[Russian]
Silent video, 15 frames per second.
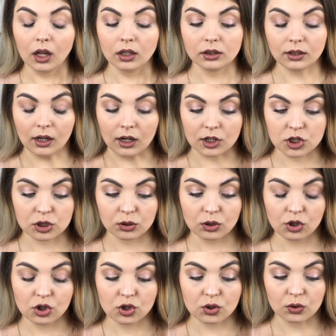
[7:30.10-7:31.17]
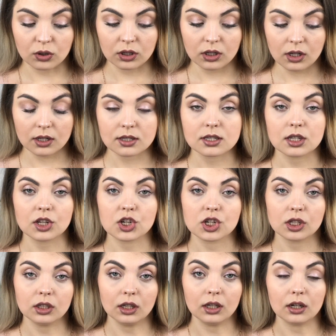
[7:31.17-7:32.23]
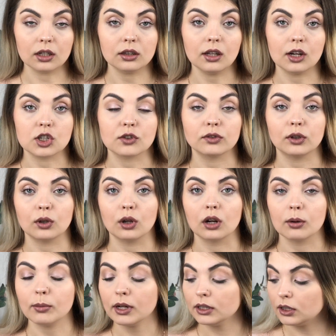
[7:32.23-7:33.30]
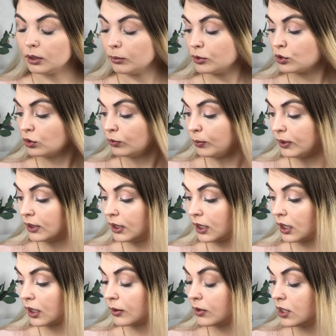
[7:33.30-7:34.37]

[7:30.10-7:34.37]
Так, что еще? И от Сержа также второй аромат, там идет в подарок.